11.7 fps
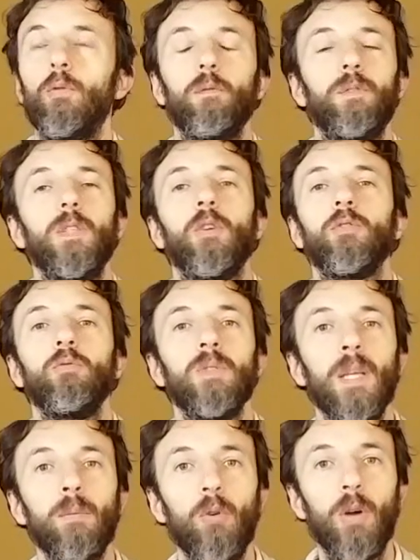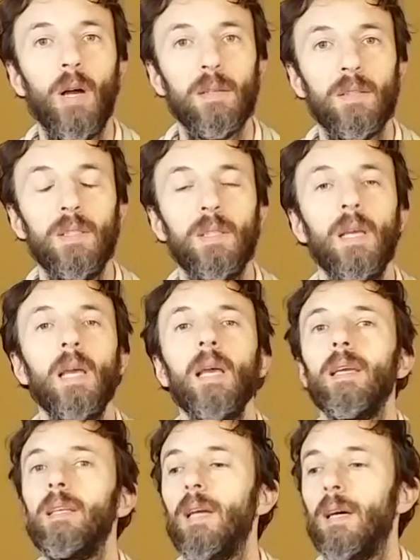qu'on vit dans une démocratie,
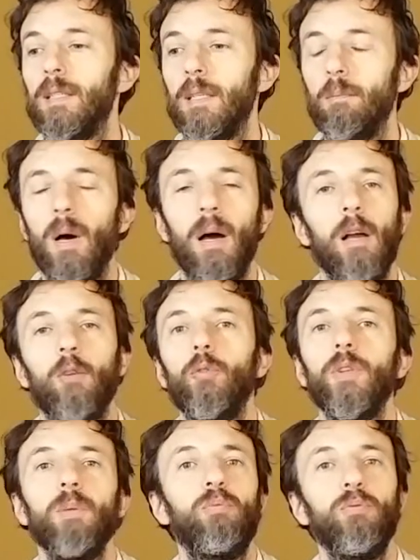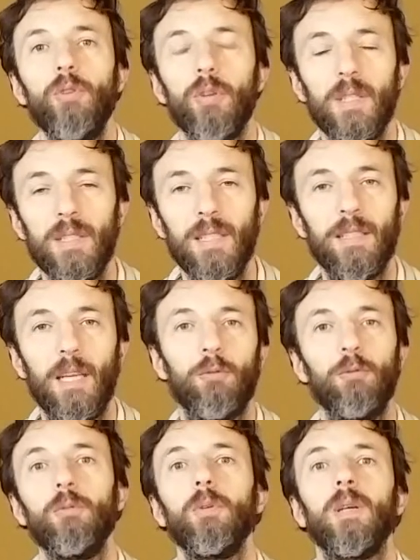qu'il y a un débat, qu'on n'est plus dans des
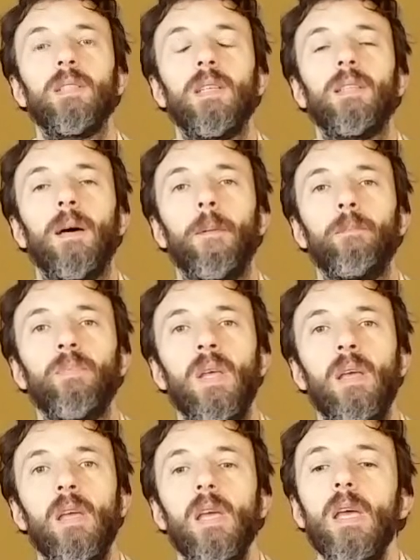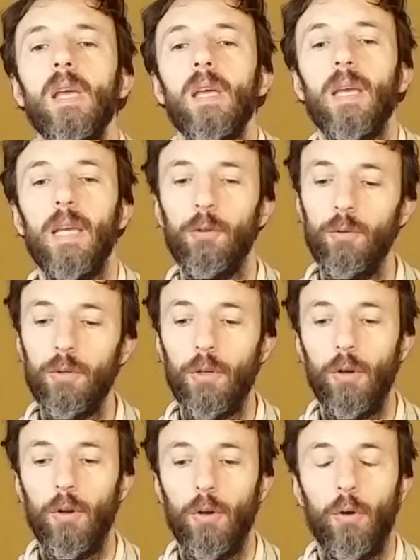dictatures, etc. Et donc,
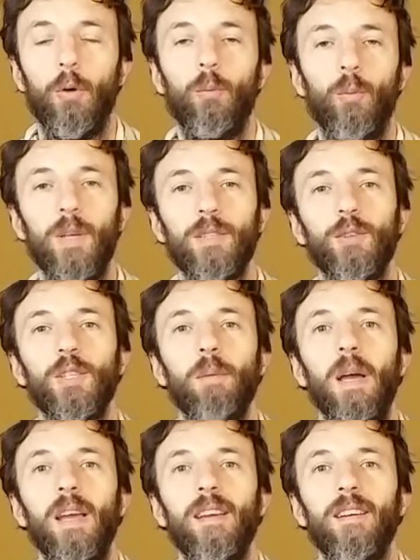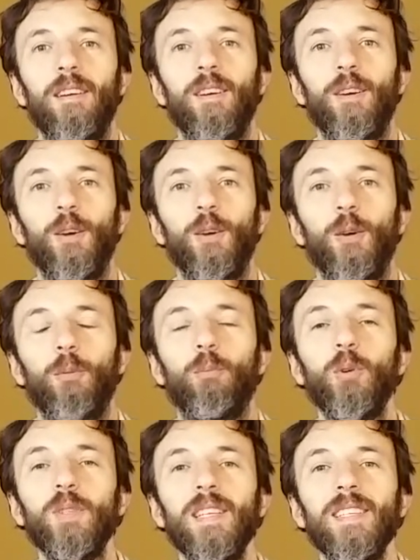euh, moi, ce que j'aimerais euh,
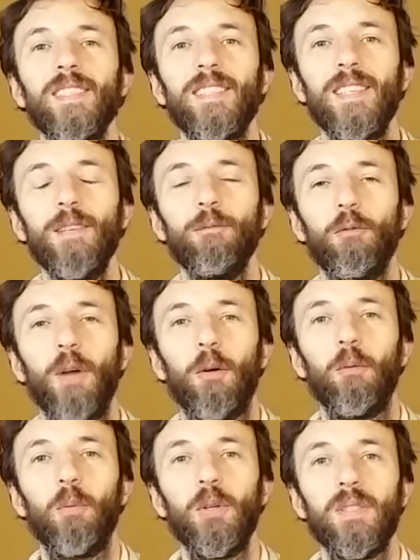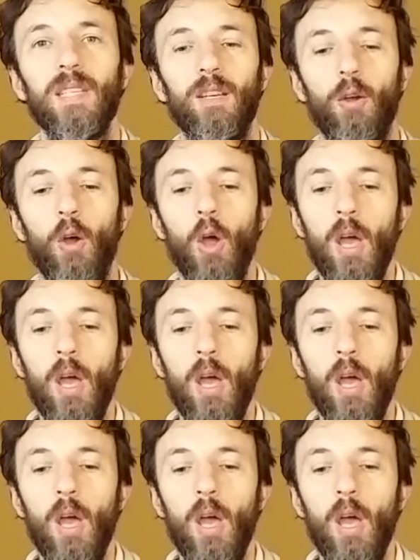poser ici, vous faire comprendre, c'est que